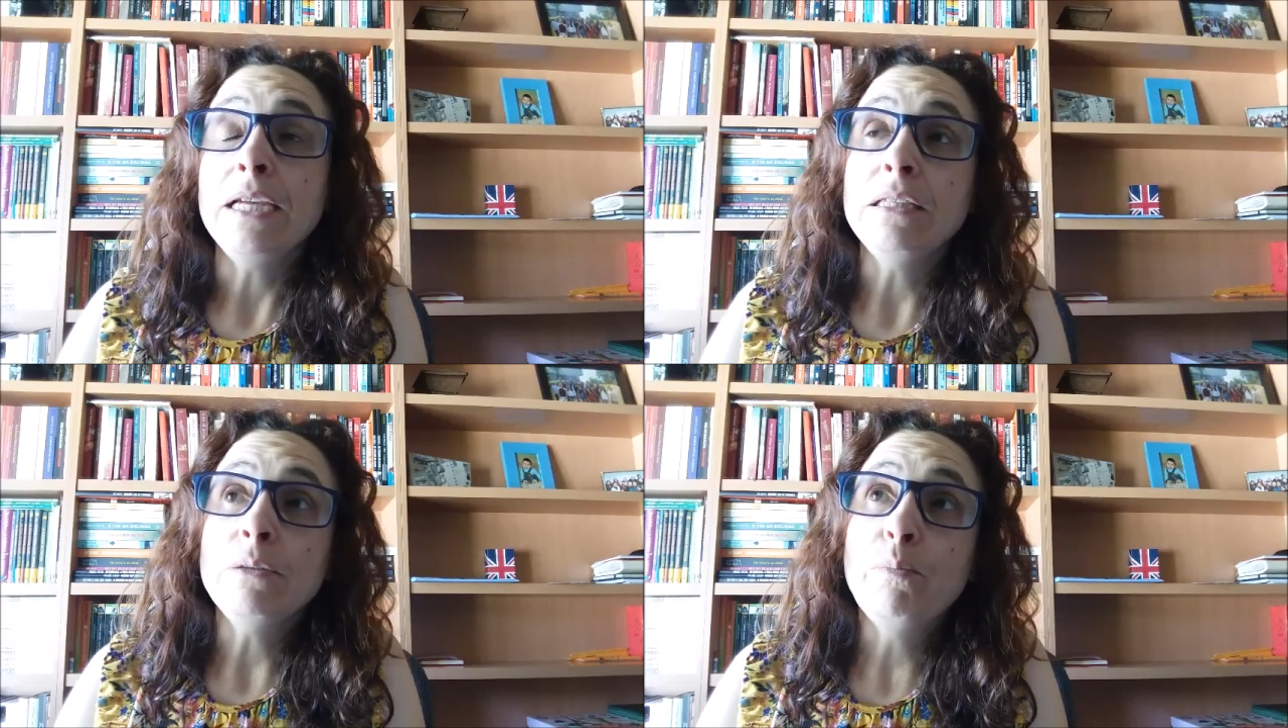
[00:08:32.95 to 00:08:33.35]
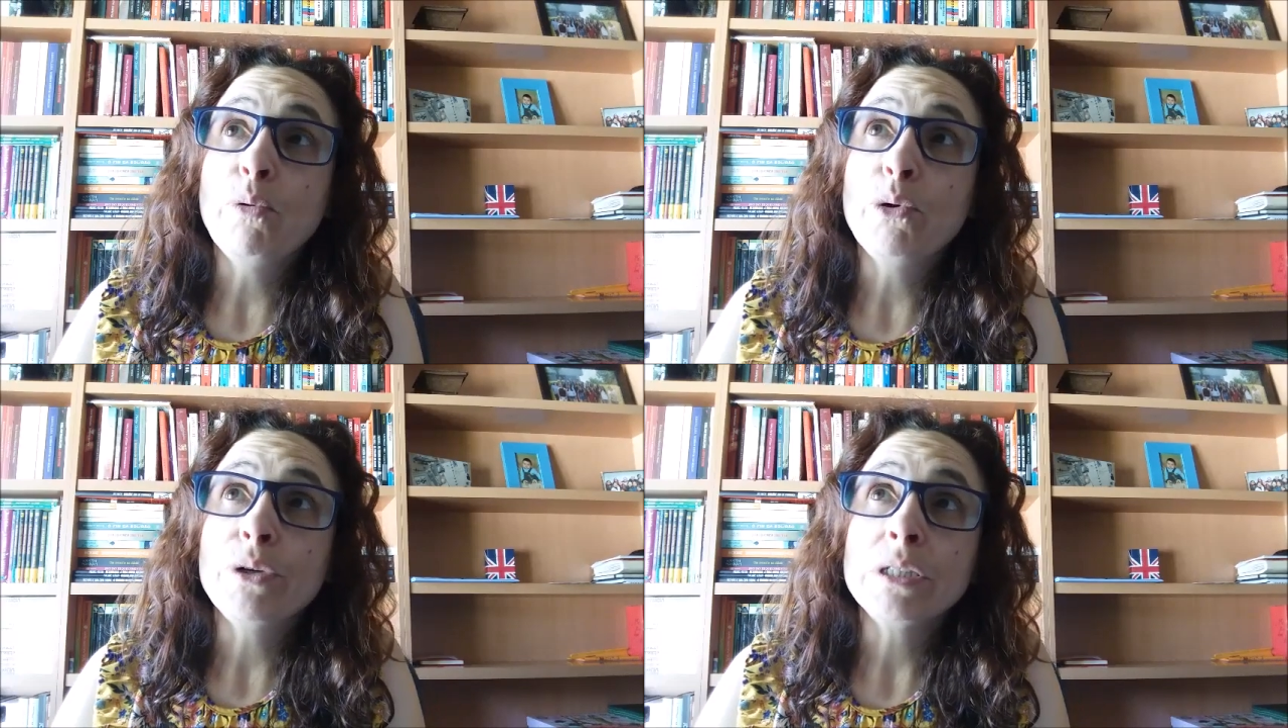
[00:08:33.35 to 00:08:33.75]
E
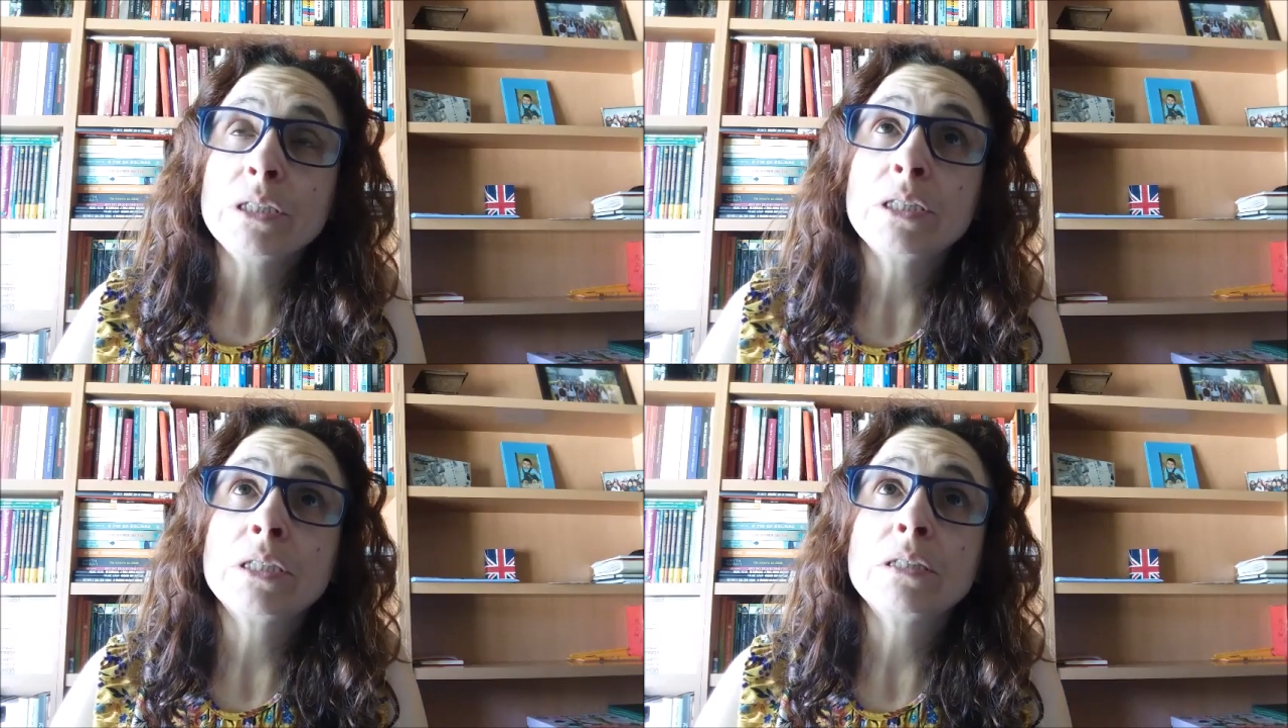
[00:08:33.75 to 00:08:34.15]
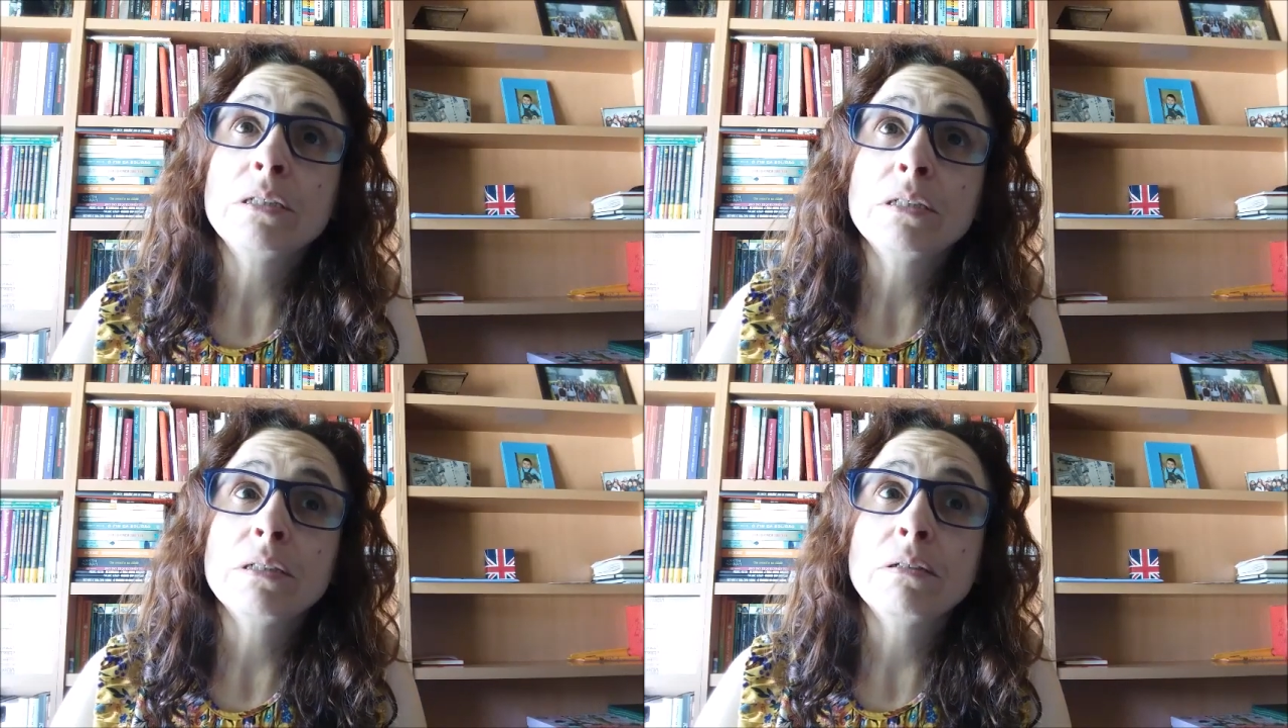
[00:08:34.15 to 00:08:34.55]
depois,
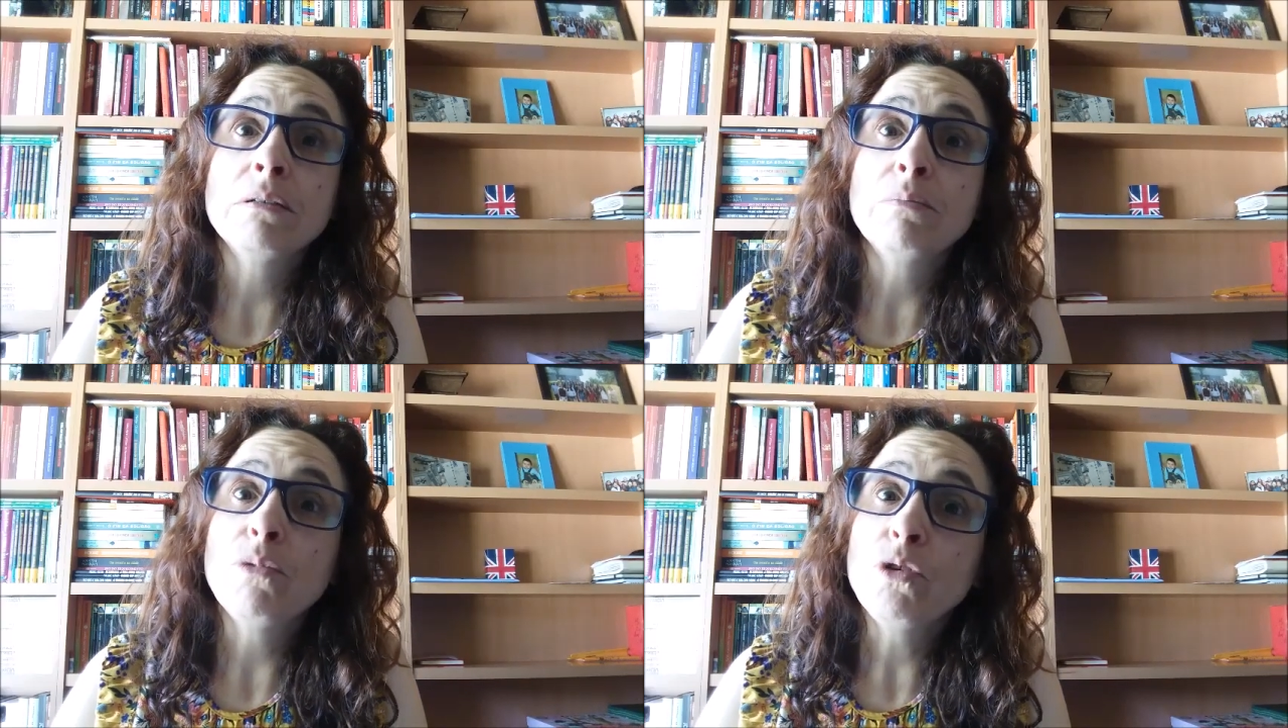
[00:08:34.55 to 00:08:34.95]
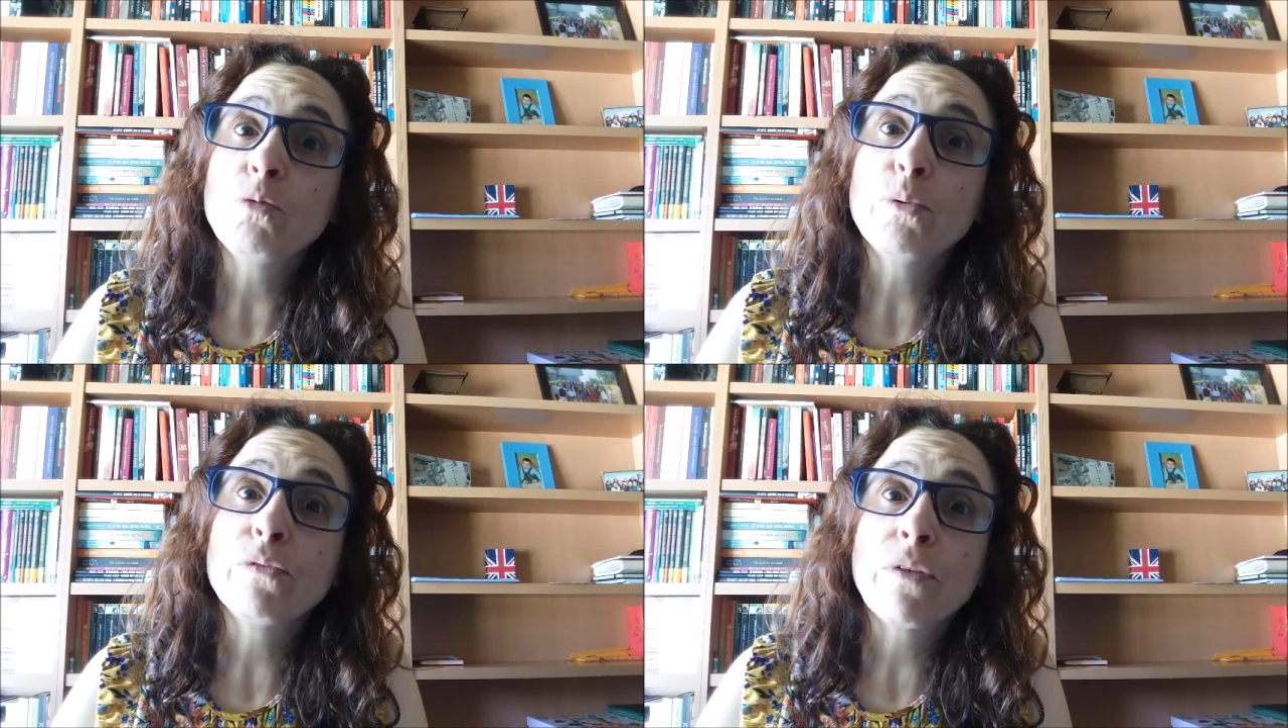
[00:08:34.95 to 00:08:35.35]
eh,
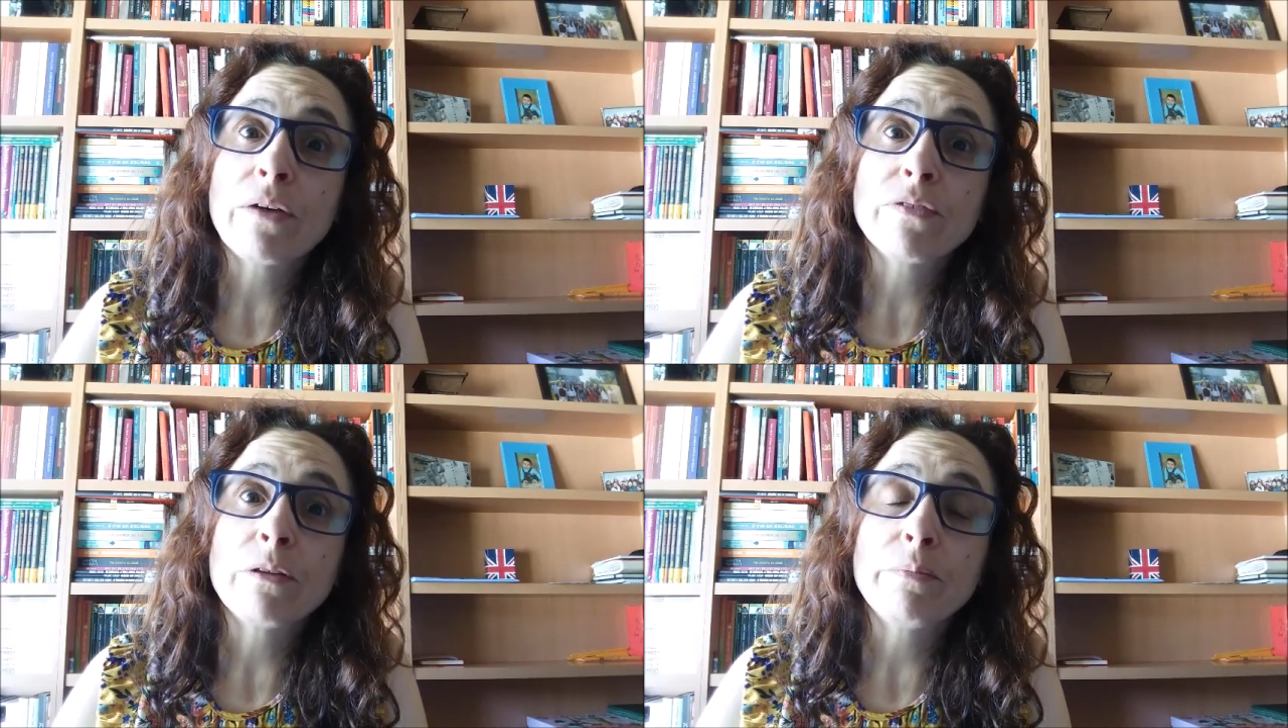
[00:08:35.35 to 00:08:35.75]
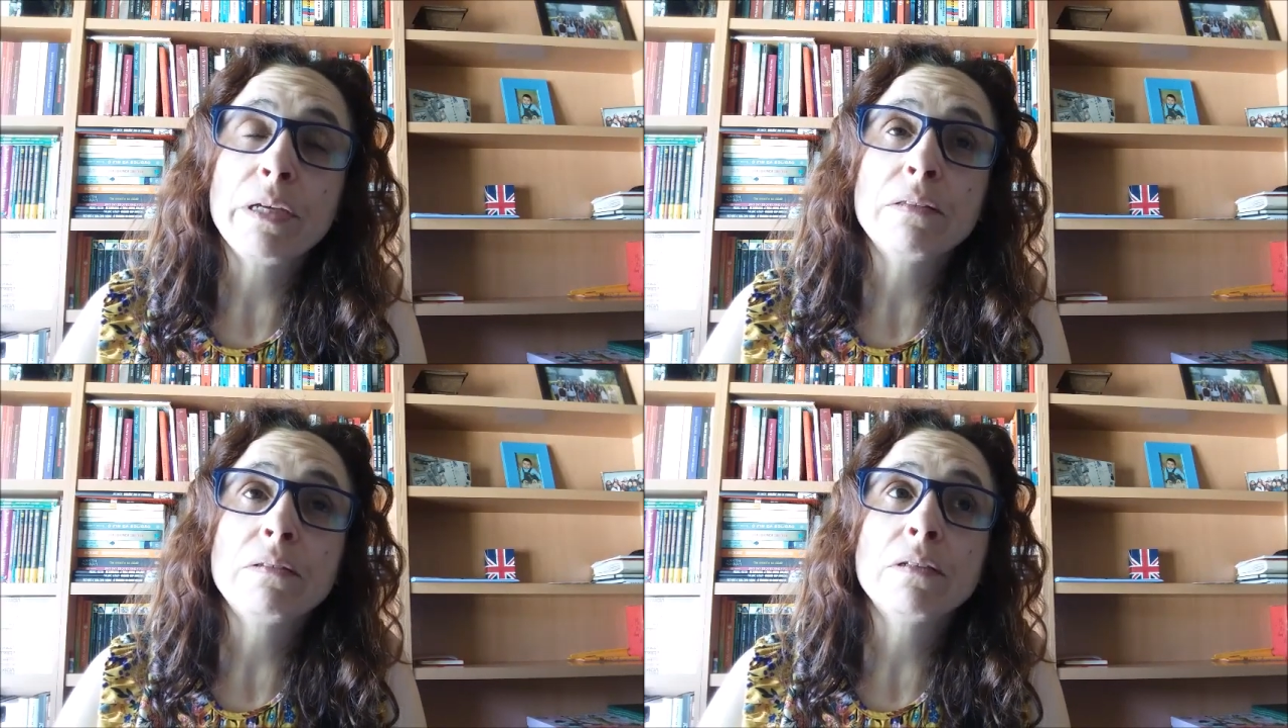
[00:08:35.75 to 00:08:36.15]
muito
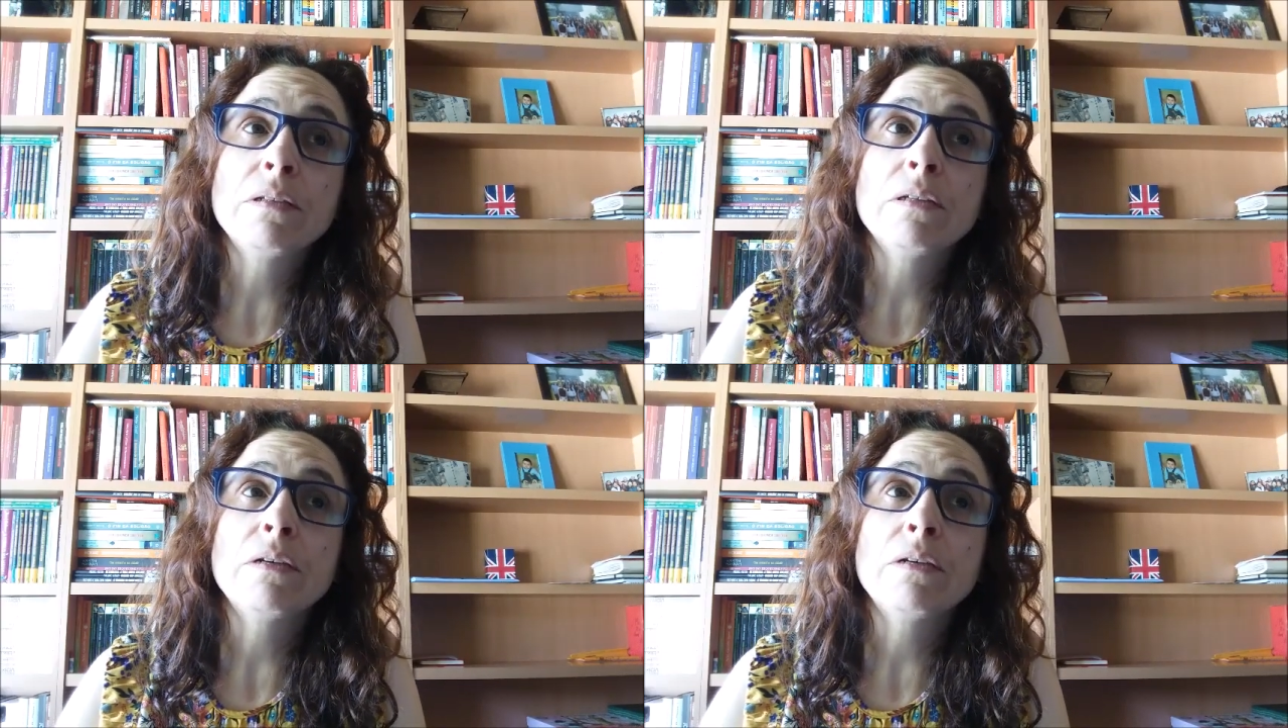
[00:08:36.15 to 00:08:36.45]
provavelmente,